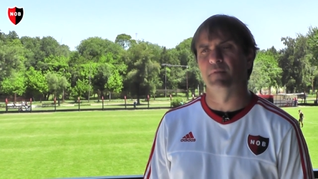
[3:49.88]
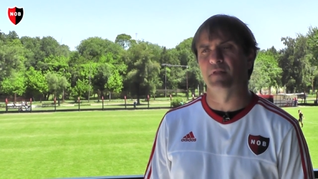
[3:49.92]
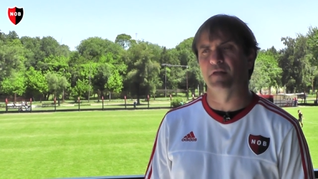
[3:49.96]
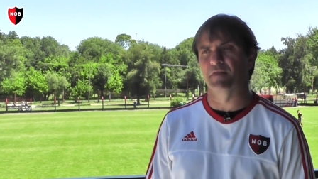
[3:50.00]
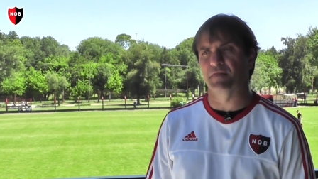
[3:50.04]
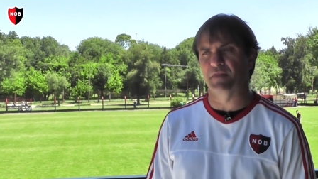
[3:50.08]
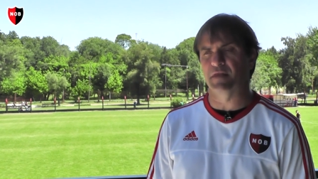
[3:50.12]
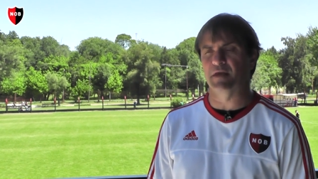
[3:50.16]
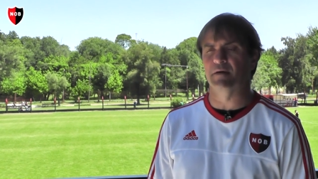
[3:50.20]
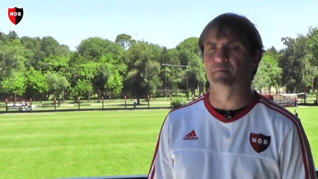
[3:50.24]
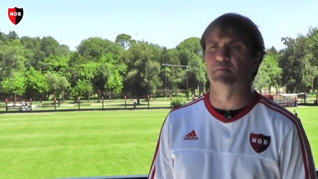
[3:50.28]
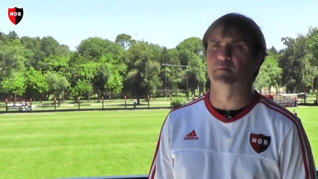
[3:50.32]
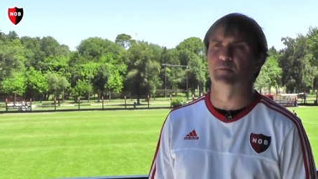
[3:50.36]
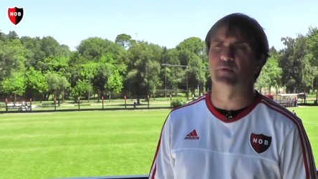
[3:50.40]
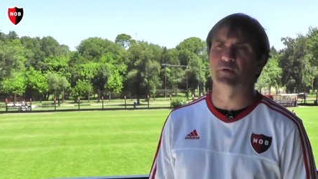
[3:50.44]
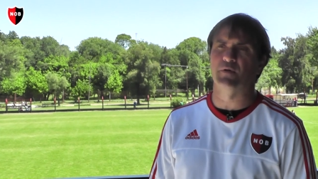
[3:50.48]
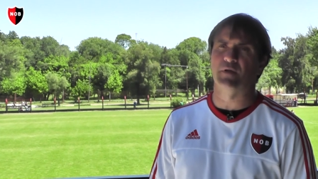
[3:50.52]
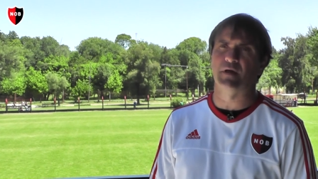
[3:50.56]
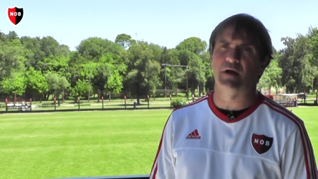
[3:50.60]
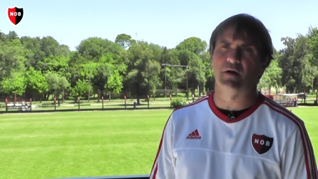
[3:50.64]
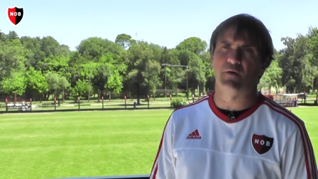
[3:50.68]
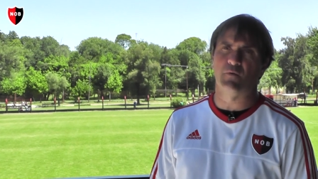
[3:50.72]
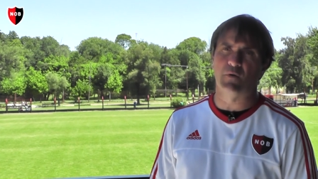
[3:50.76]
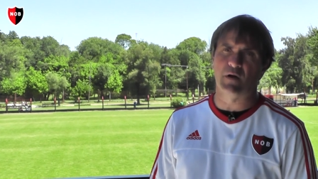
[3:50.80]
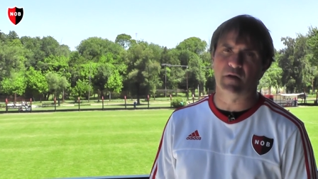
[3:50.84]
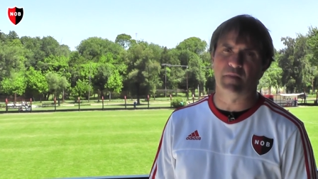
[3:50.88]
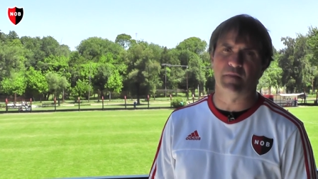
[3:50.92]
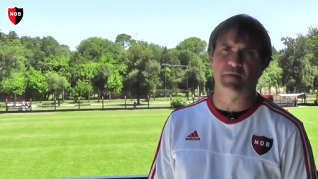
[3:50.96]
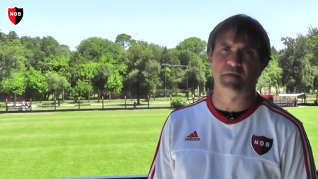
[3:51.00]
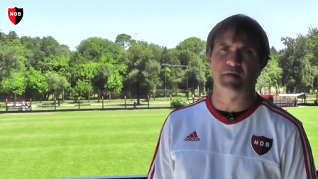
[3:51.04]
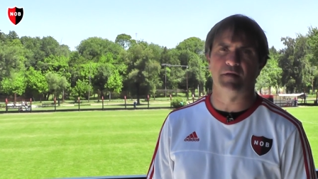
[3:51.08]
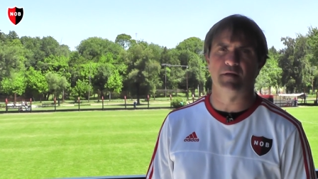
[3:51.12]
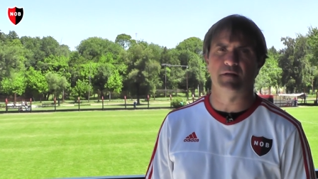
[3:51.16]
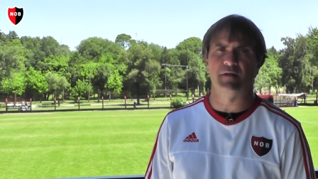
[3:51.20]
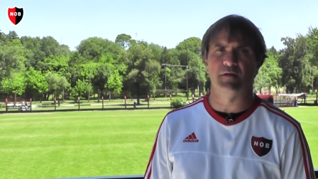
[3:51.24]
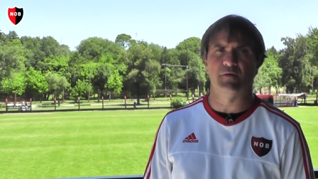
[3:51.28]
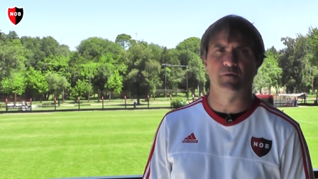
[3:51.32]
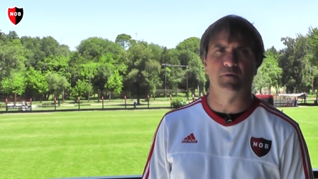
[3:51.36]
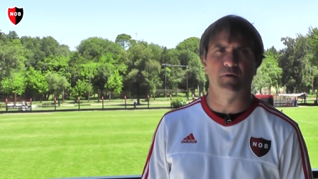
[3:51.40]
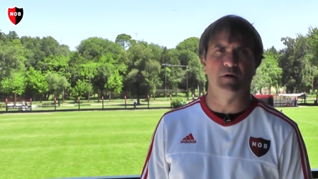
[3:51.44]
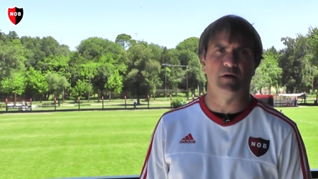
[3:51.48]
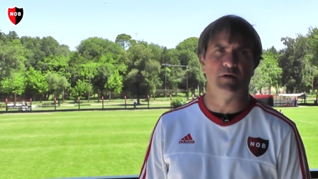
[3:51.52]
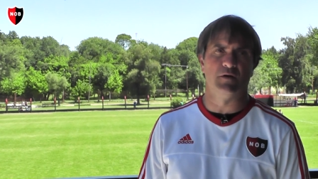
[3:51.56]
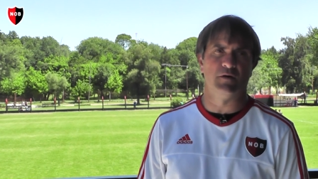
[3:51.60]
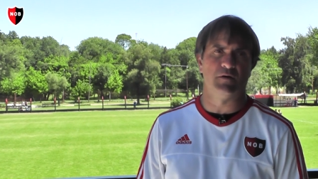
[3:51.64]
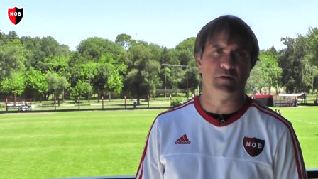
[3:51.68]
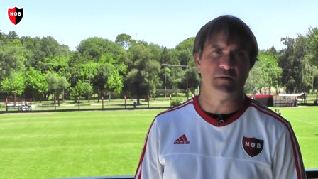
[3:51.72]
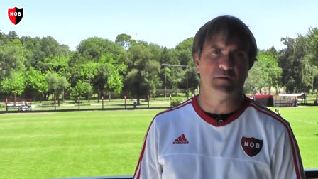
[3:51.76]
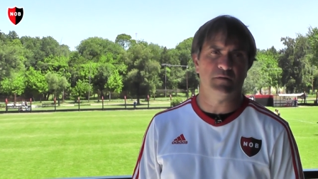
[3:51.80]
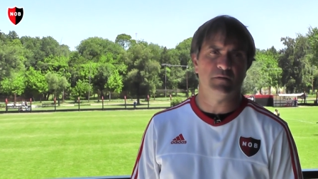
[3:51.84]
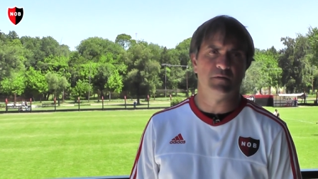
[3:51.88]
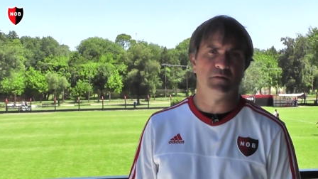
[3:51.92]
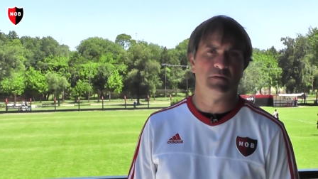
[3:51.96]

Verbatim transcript: tiempo, de aguante del jugador.